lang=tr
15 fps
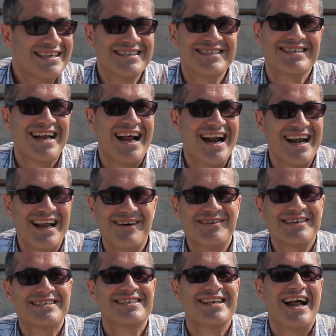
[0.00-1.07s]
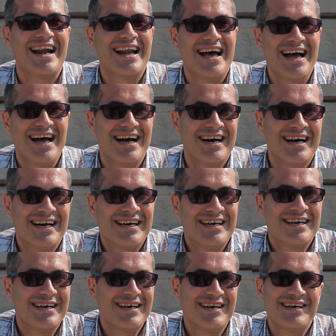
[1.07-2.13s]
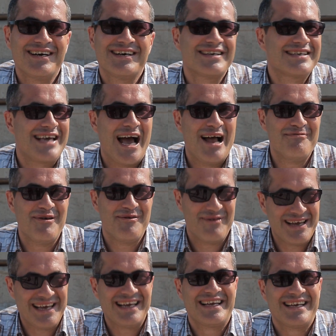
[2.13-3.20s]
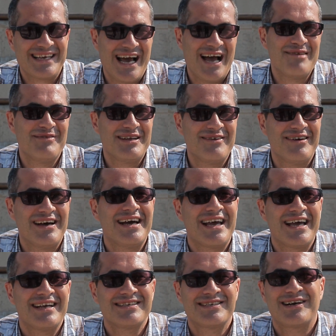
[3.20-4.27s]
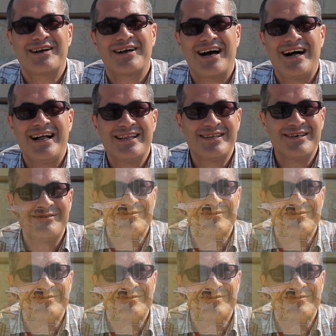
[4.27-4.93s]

Israrla ve ısrarla e, gelmeme, gelmedi ve kaldı.